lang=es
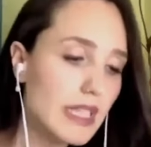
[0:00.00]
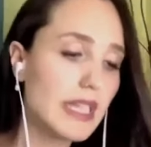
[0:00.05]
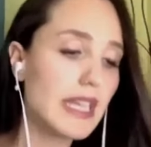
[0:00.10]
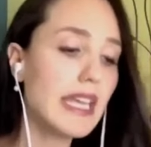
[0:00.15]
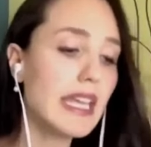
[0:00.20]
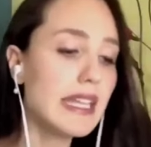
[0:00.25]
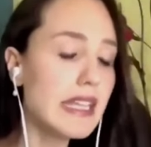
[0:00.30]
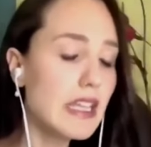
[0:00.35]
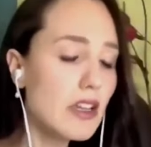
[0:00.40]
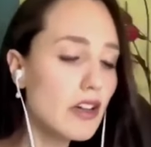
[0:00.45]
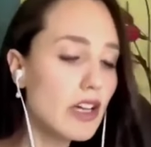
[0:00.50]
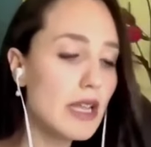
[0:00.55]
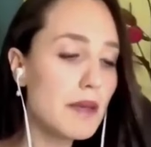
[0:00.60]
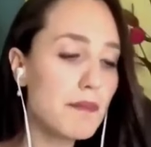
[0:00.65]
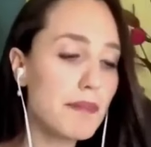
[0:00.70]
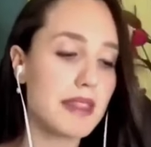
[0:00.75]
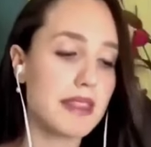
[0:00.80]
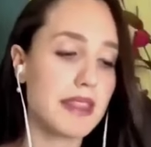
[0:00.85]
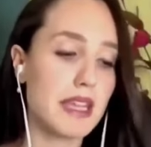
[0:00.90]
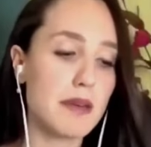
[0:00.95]
y tengo que
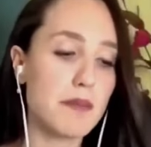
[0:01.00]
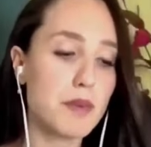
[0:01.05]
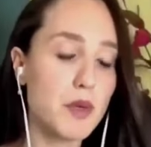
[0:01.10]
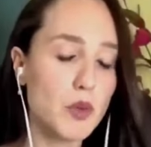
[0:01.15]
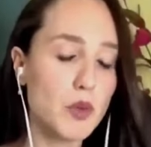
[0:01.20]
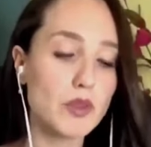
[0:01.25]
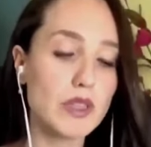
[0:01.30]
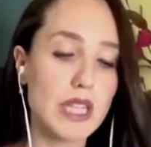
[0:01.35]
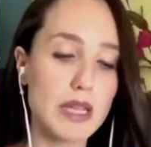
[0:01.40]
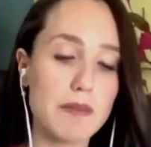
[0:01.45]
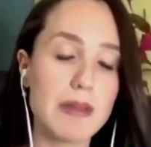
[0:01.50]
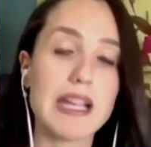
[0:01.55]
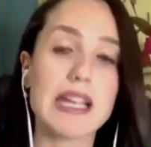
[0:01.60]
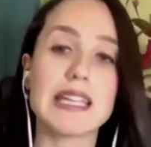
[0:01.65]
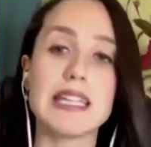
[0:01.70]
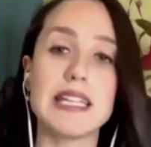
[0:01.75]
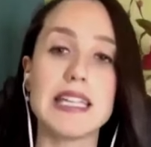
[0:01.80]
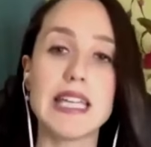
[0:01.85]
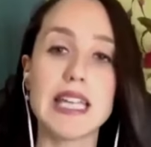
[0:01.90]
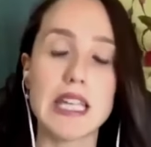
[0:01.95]
empezar por un tema que
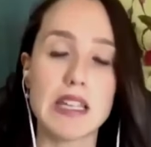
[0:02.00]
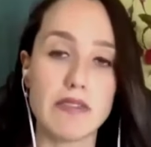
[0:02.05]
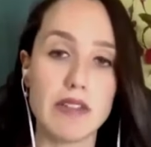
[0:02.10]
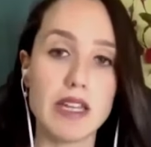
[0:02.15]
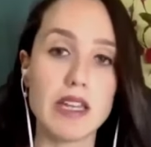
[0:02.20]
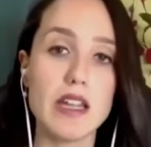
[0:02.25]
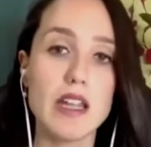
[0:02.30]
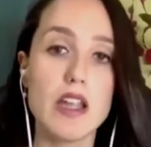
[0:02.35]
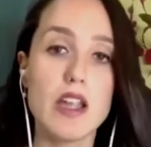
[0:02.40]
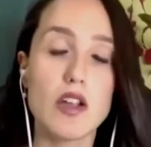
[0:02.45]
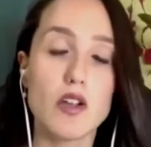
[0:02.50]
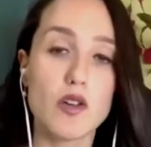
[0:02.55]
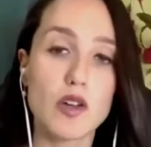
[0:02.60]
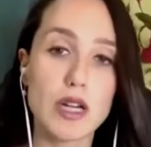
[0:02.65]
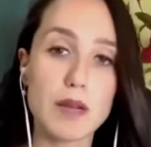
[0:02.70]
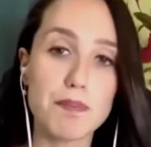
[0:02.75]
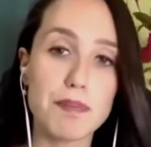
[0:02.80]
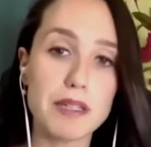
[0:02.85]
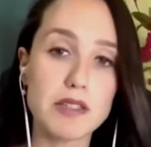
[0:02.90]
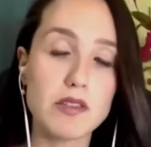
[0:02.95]
tiene que ver con
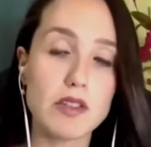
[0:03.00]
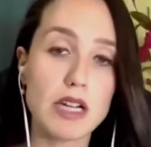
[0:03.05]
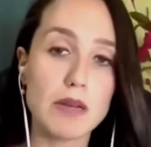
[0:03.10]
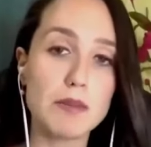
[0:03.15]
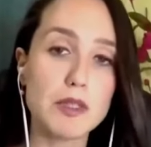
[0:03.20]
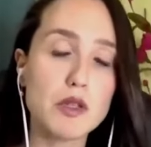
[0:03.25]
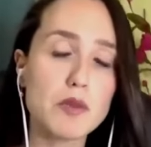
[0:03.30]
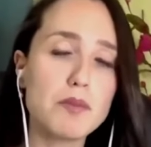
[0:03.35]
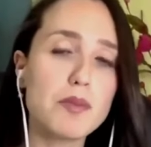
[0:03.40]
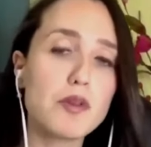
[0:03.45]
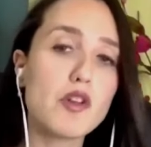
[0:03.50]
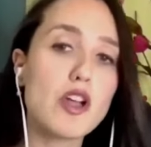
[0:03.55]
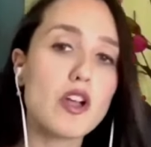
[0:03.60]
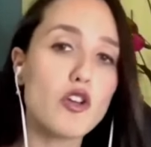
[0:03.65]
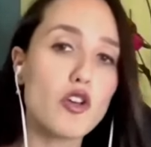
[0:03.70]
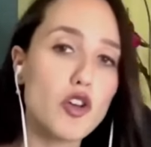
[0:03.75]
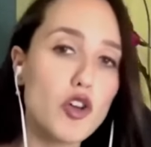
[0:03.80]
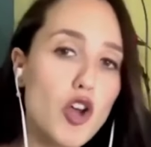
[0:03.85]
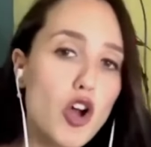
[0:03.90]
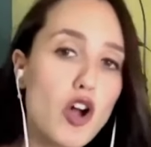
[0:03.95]
respecto al ámbito un poco
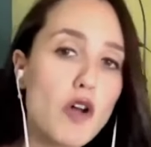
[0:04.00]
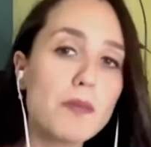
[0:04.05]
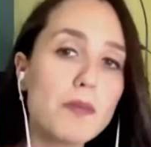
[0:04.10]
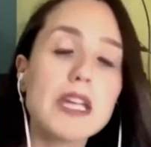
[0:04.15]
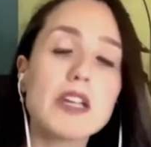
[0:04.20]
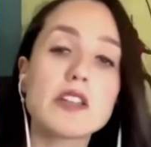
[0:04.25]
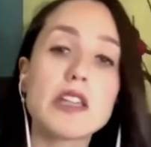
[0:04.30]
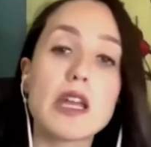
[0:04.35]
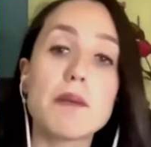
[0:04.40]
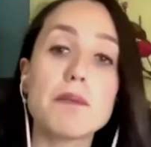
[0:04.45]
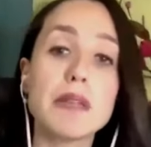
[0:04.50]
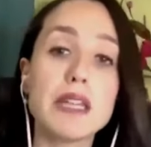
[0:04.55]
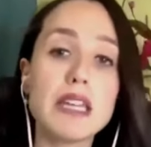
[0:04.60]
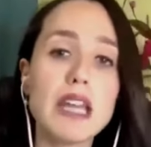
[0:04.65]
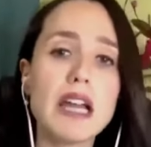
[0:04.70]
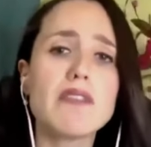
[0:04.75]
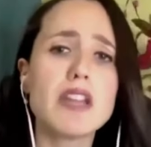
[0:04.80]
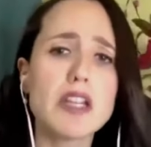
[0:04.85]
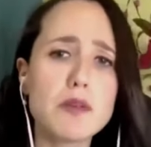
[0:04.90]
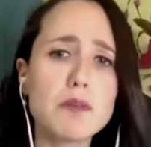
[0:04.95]
económico y también
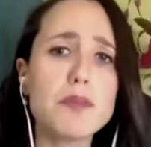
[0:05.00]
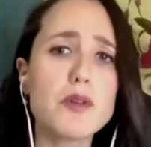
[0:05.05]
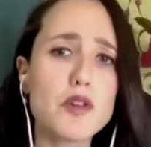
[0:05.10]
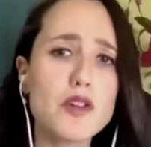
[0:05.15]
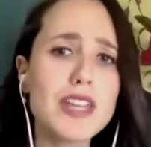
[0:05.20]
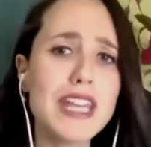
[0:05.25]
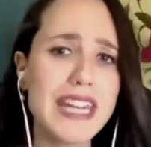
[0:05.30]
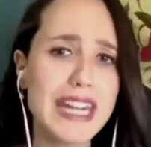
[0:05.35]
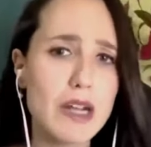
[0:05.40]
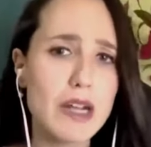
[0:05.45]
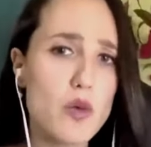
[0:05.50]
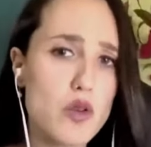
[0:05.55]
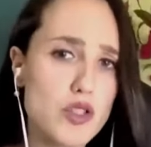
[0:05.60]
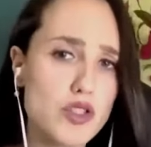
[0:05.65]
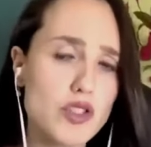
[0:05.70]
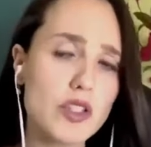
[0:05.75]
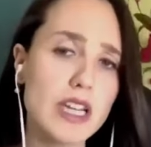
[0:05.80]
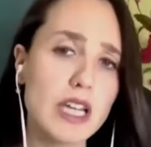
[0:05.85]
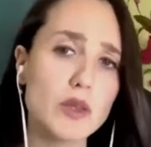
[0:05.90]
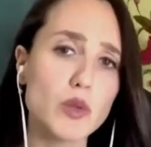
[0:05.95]
hablar un poco de
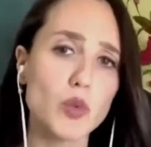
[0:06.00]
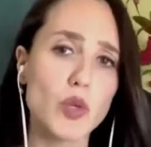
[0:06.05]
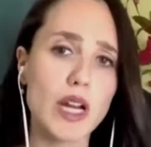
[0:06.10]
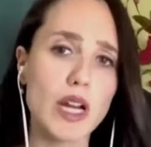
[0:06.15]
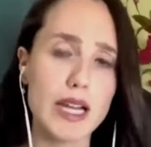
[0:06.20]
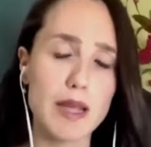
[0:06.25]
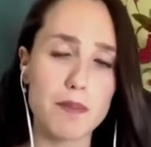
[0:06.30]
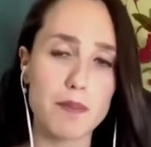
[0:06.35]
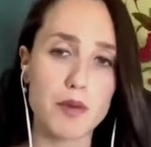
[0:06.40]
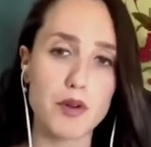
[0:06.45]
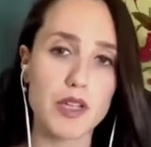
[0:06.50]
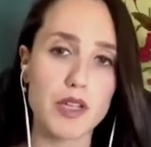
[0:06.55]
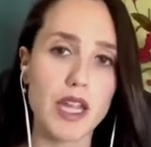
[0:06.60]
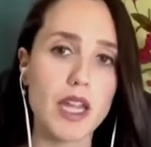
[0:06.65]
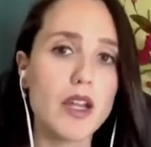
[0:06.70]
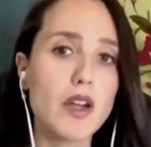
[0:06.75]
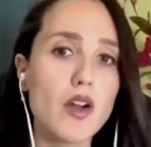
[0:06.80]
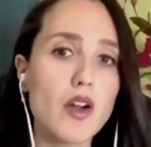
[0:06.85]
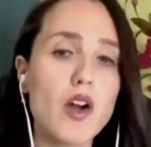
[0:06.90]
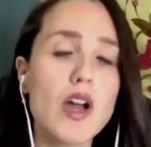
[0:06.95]
recursos naturales, ¿por
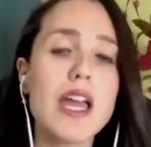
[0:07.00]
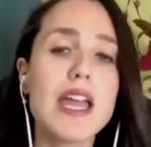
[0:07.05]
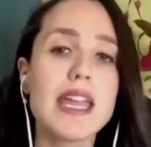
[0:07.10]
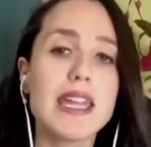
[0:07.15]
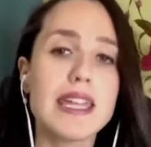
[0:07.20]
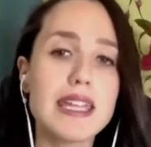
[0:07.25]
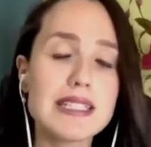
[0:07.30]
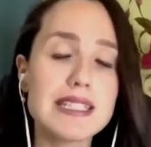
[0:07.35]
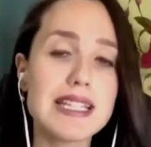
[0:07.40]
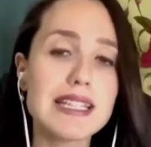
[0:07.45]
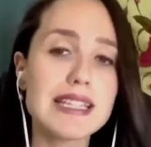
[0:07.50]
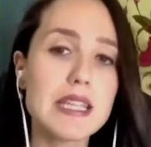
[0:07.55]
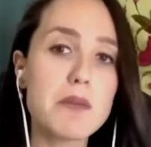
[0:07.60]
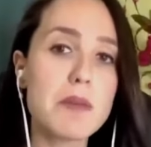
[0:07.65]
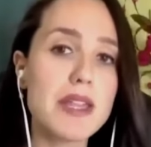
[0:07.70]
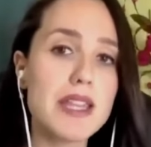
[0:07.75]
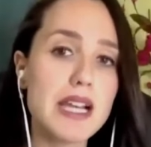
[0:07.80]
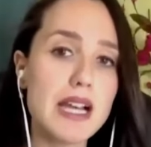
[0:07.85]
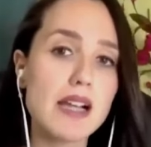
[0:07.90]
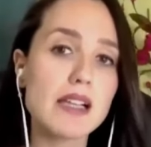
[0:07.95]
qué no? Y es el
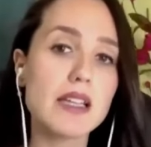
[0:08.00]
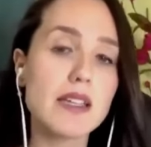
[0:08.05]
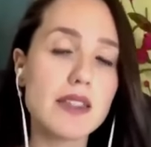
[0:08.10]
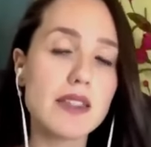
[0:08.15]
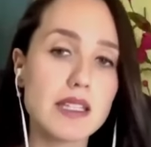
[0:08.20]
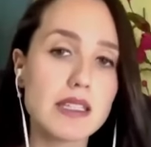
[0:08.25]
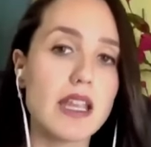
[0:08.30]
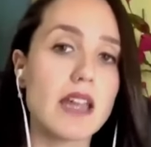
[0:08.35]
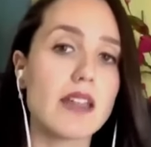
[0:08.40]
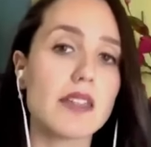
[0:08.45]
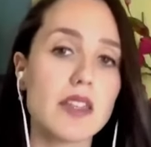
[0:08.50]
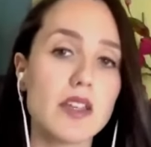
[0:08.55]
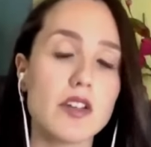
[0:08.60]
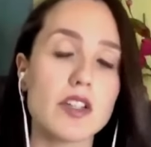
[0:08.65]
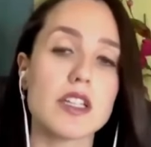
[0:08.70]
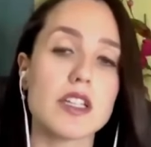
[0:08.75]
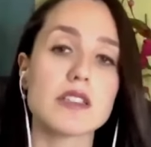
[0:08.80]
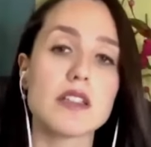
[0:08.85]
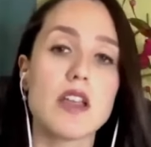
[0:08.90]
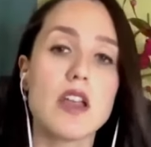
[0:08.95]
tema de las
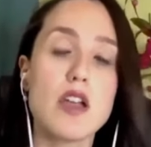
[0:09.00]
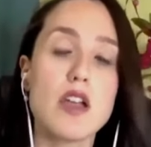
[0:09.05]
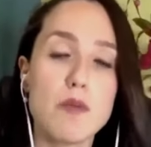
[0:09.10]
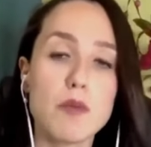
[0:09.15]
licitaciones.